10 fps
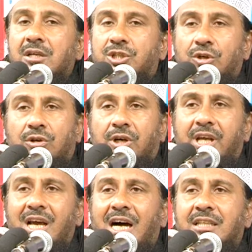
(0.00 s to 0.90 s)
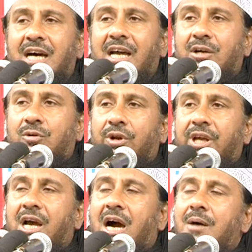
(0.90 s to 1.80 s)
শুক্রিয়া আদায় করে
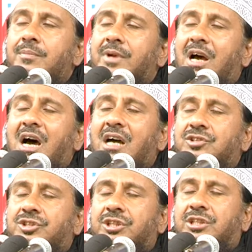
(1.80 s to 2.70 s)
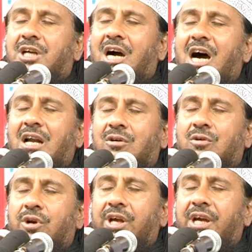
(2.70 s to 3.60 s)
আমরা চিৎকার
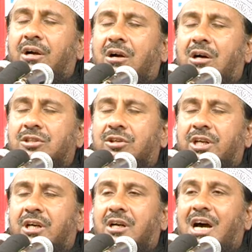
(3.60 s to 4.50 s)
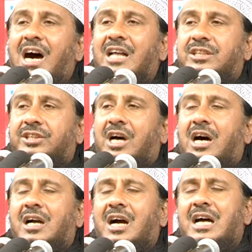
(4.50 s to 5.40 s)
করে কদরের রাত
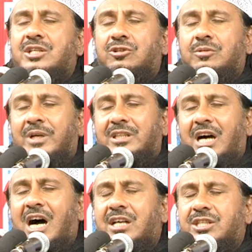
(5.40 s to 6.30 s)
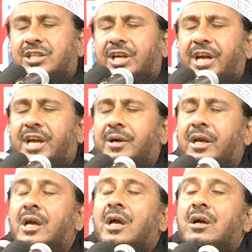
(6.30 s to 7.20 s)
আকাশ ও বাতাসকে
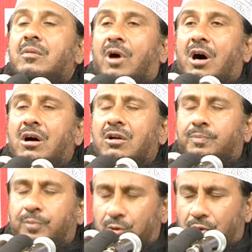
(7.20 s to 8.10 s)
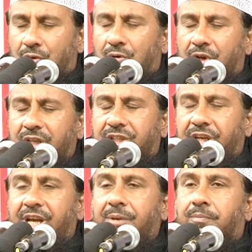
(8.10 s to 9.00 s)
ভরপুর করে
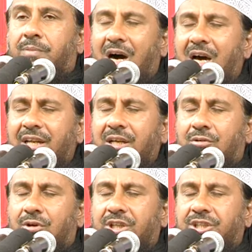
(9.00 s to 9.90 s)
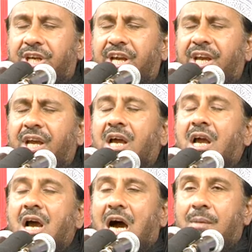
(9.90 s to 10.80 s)
দিয়ে ভারী করে দিয়ে
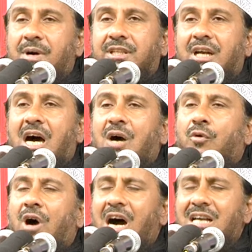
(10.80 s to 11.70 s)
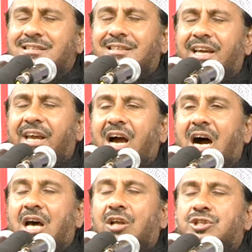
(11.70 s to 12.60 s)
আমাদের আওয়াজকে
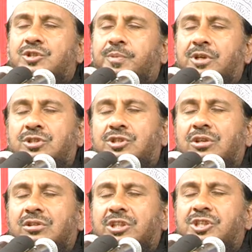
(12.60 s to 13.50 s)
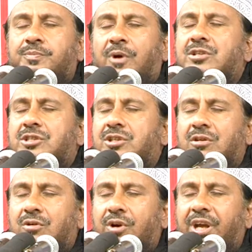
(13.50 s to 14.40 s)
আরস পর্যন্ত স্পর্শ
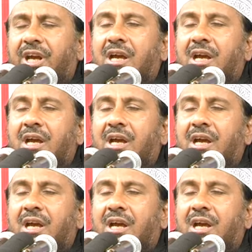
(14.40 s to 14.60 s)
করে